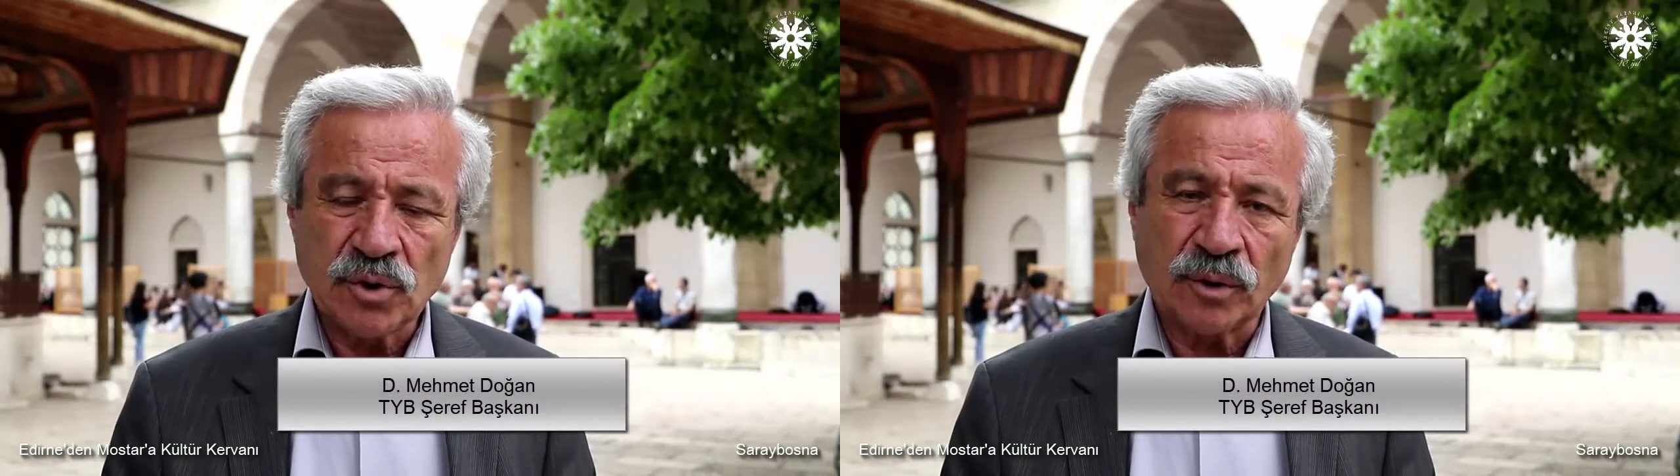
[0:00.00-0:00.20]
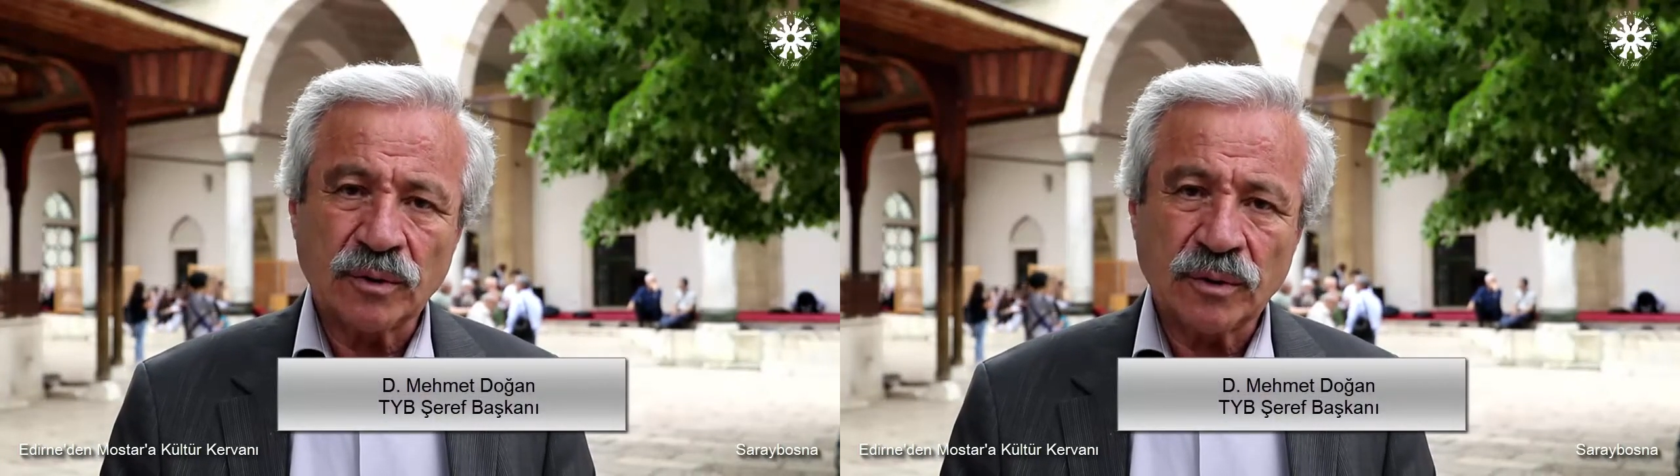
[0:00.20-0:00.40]

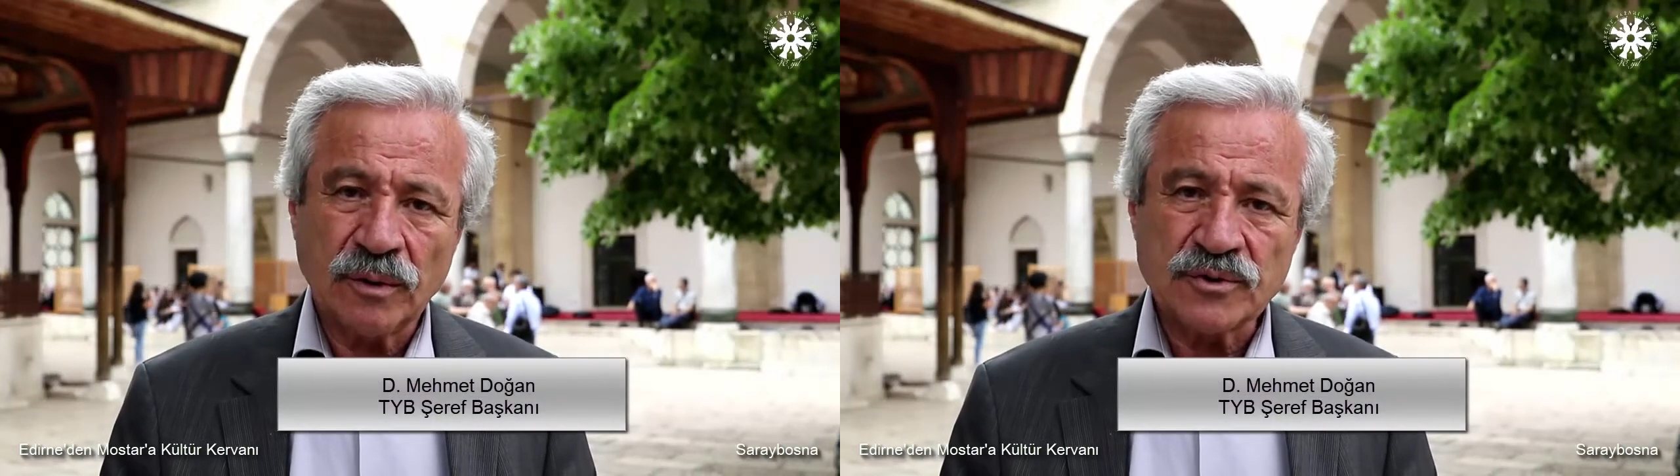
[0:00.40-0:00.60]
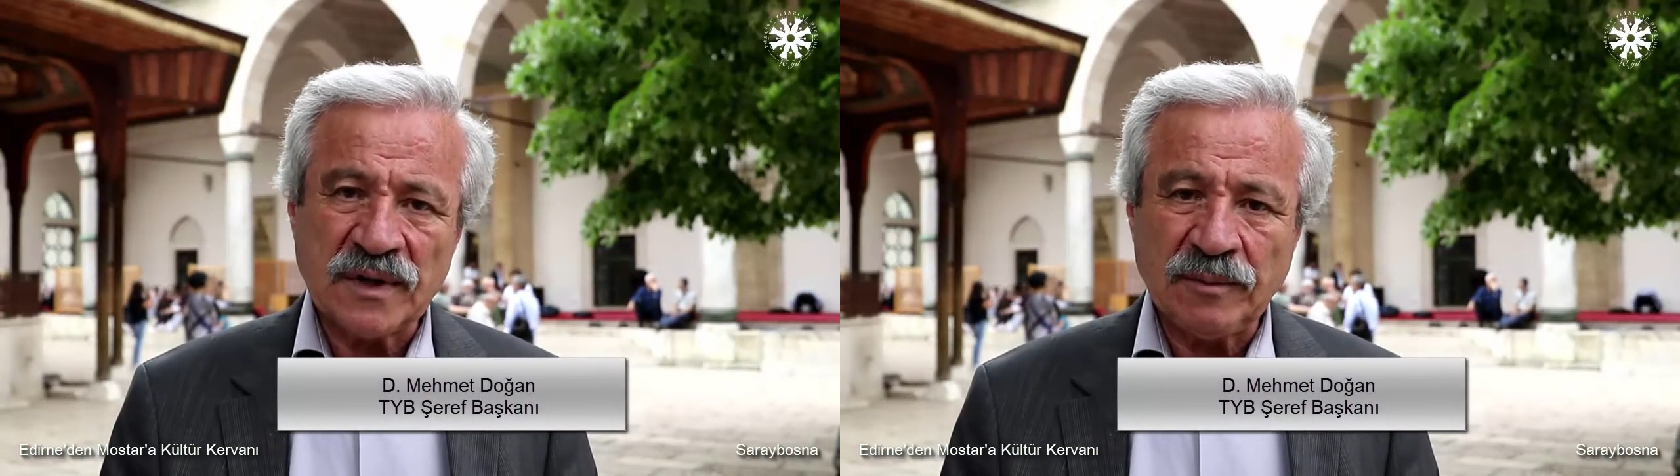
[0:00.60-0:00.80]
çok
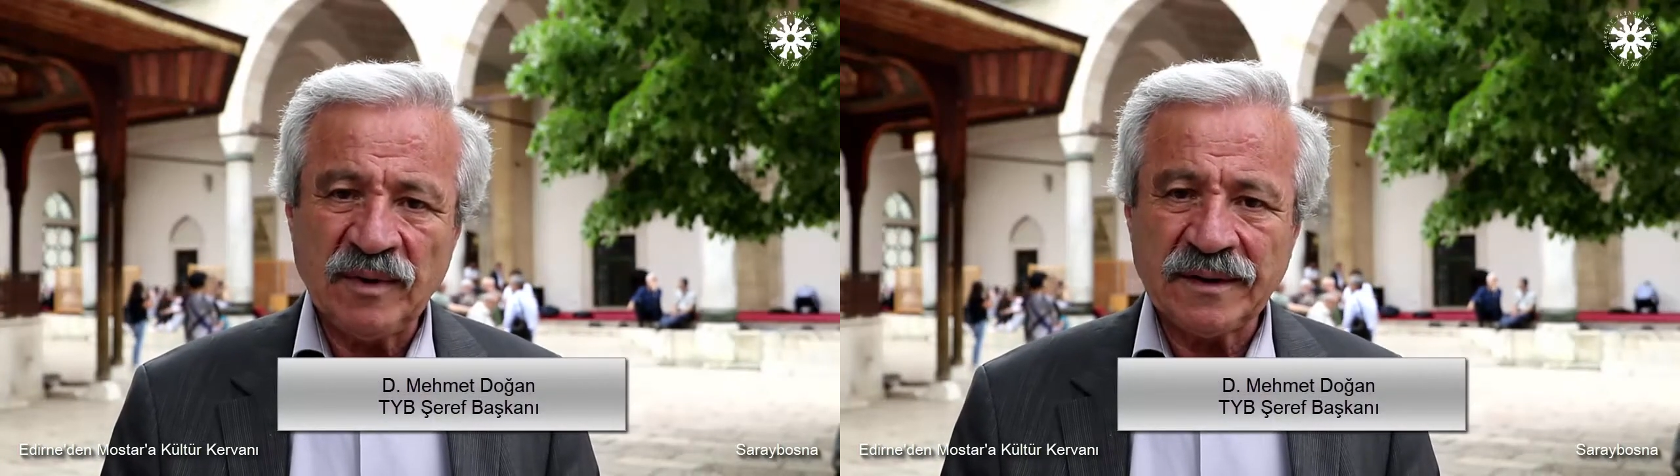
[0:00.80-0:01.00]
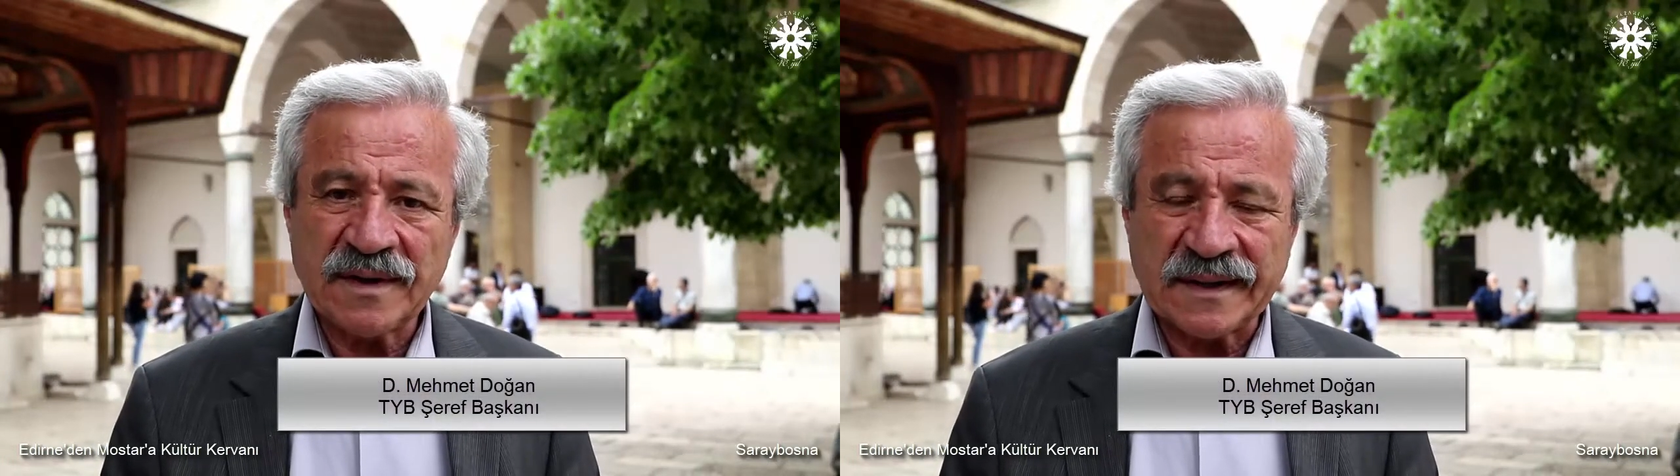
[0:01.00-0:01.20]

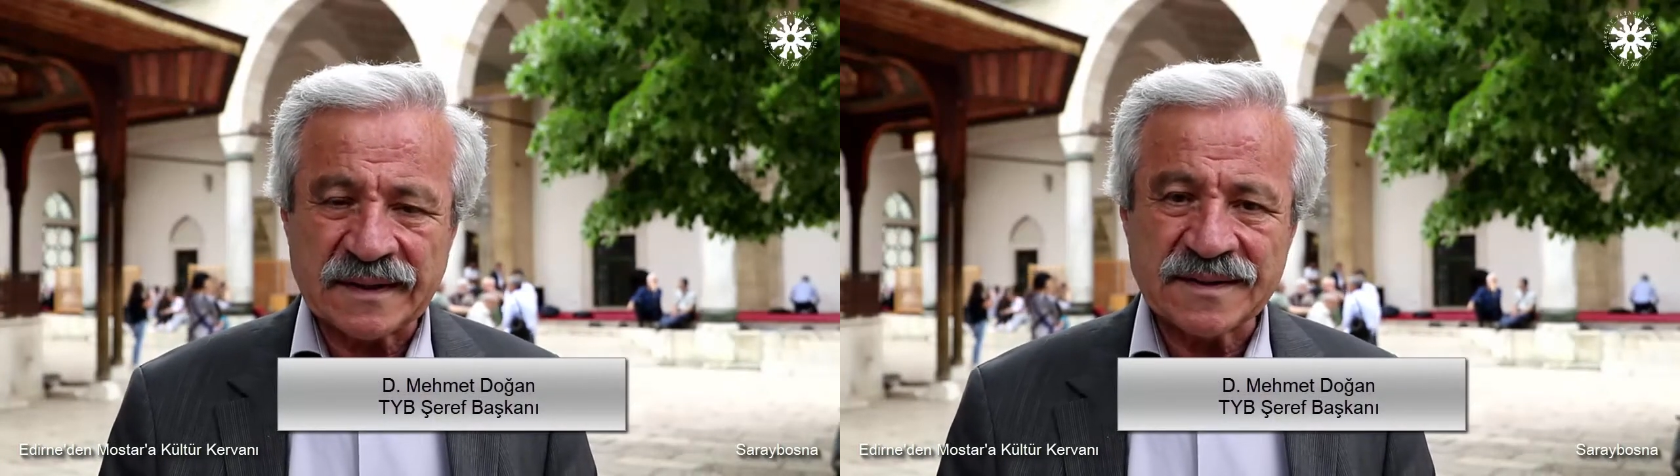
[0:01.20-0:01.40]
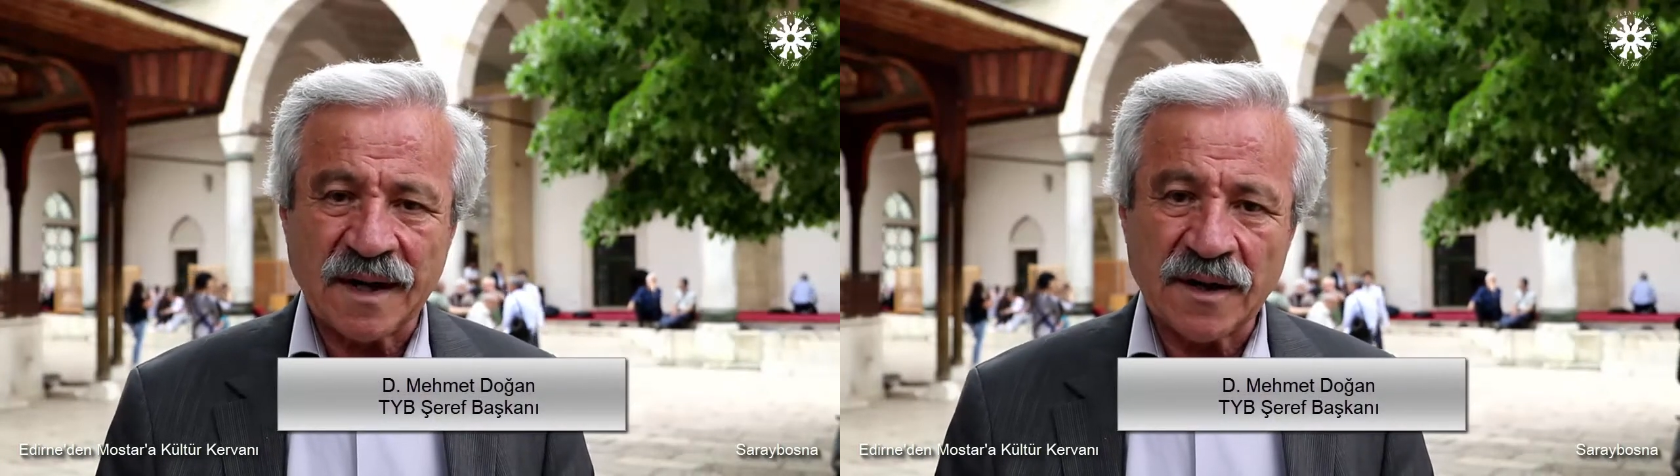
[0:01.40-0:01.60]
özel bir
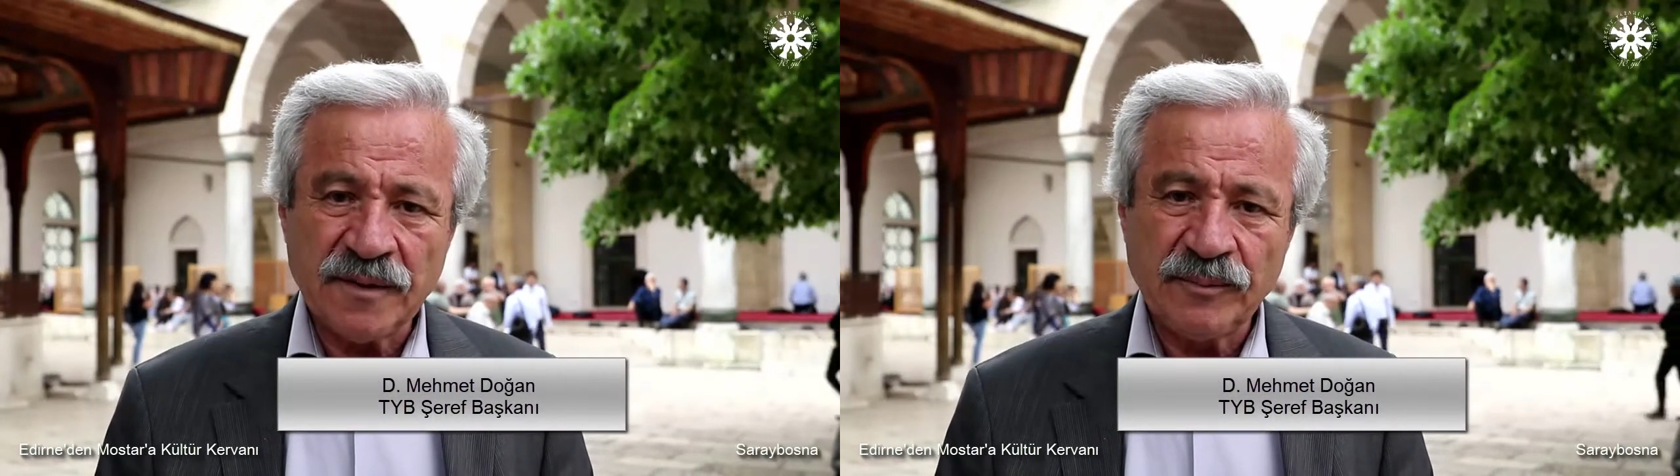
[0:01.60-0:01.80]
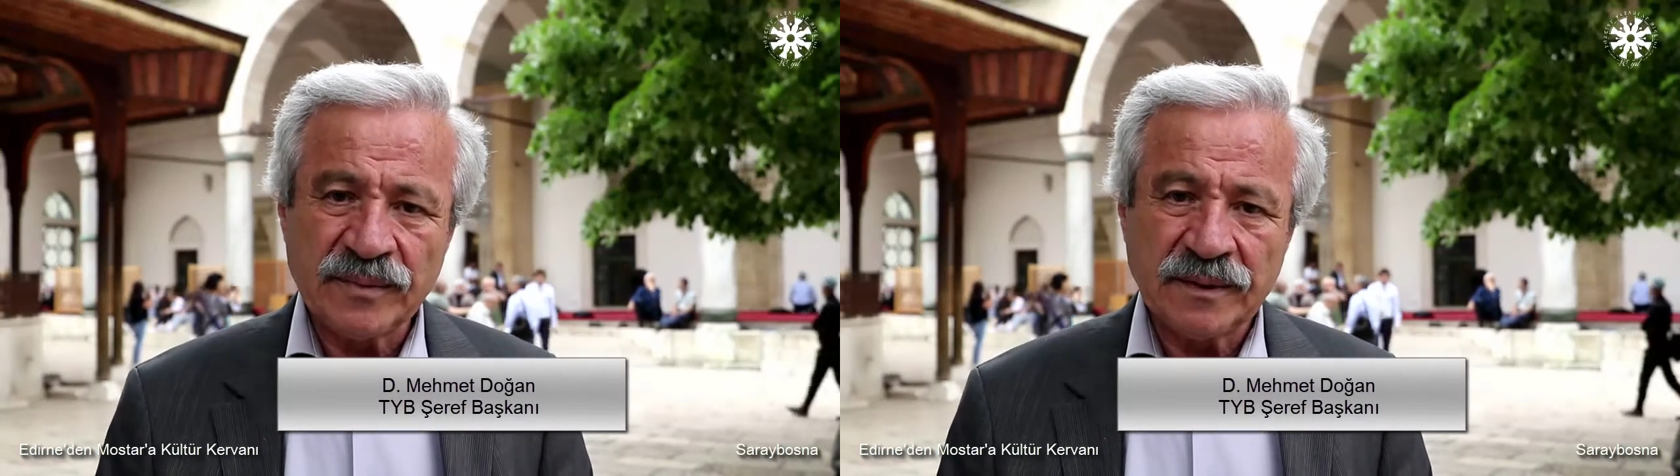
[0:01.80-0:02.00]
yere sahip.